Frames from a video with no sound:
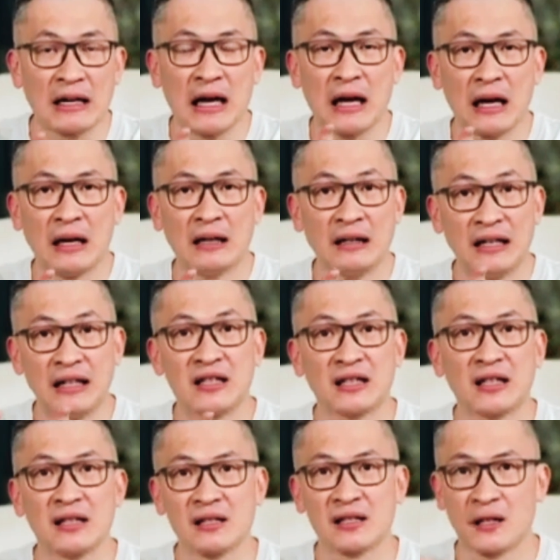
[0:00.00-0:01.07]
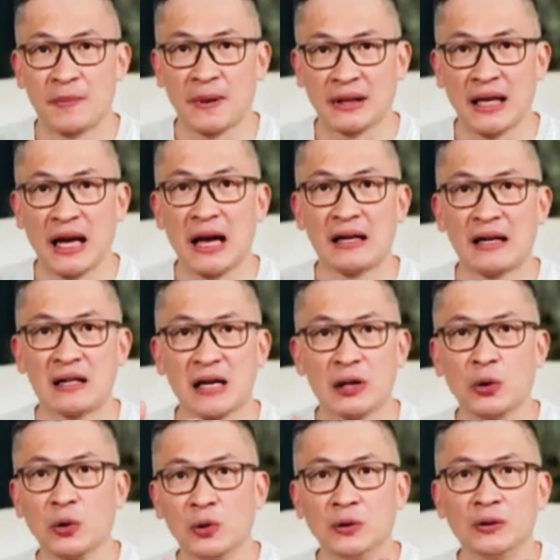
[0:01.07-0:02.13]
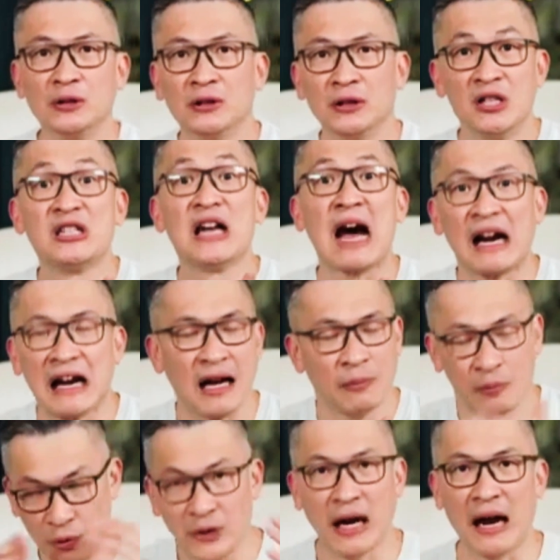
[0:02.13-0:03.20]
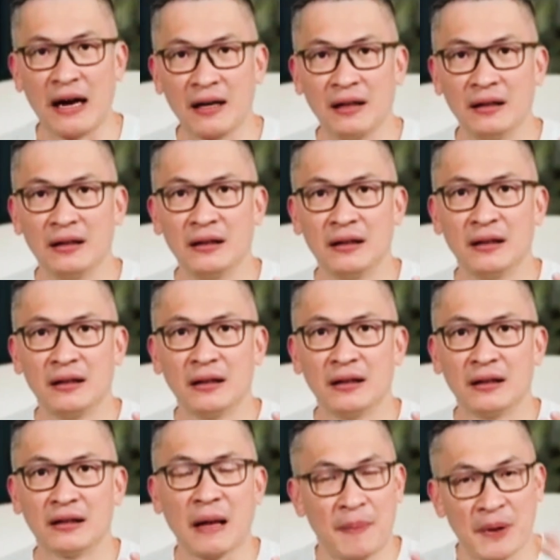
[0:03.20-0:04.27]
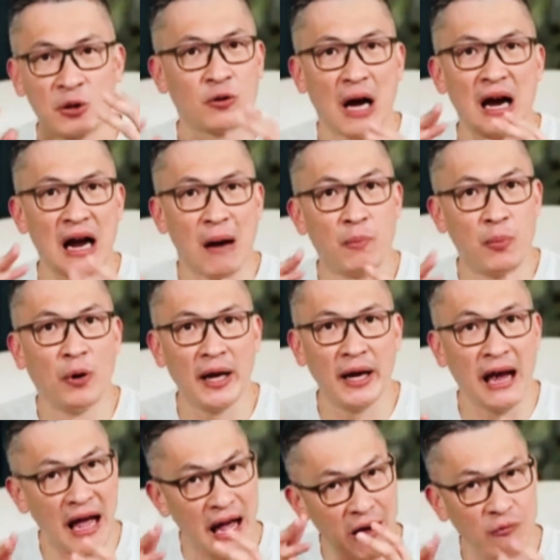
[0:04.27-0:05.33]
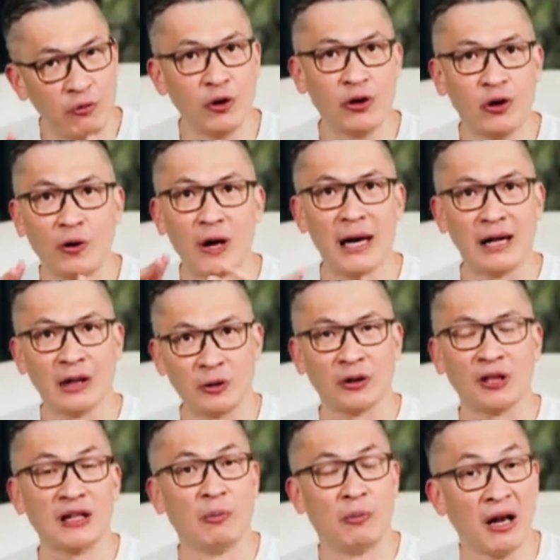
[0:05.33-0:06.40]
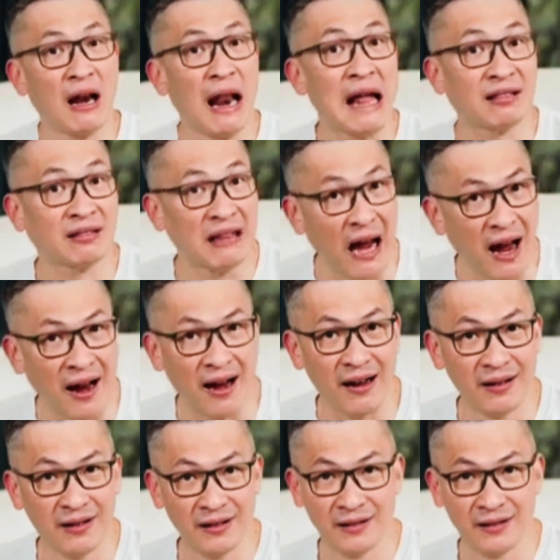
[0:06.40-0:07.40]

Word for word: ada distance seperti ada satu jarak, bukan. Tapi juga nggak boleh ngawur, doa itu tidak boleh latah.